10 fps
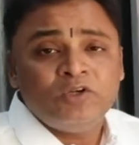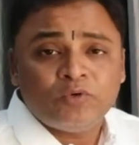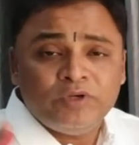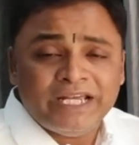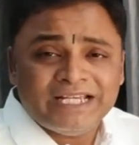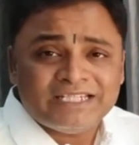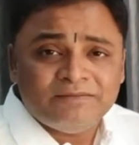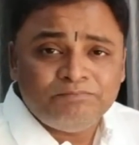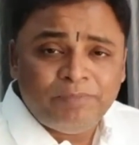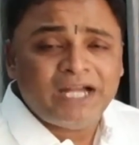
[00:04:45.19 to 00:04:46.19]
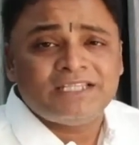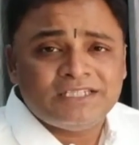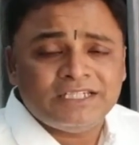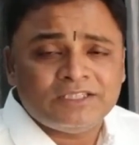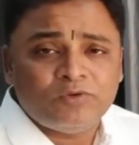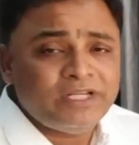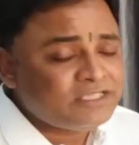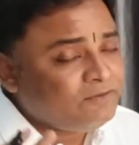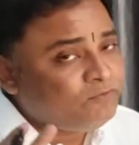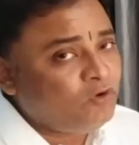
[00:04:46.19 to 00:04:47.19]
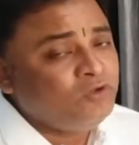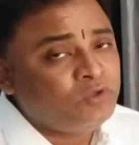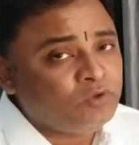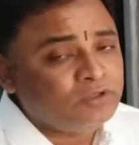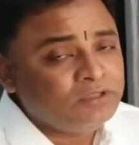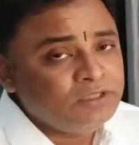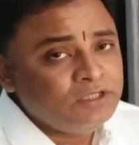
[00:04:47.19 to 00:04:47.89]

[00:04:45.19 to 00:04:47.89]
कोई ऐसी बातचीत कोई ऐसा फ़ोन कॉल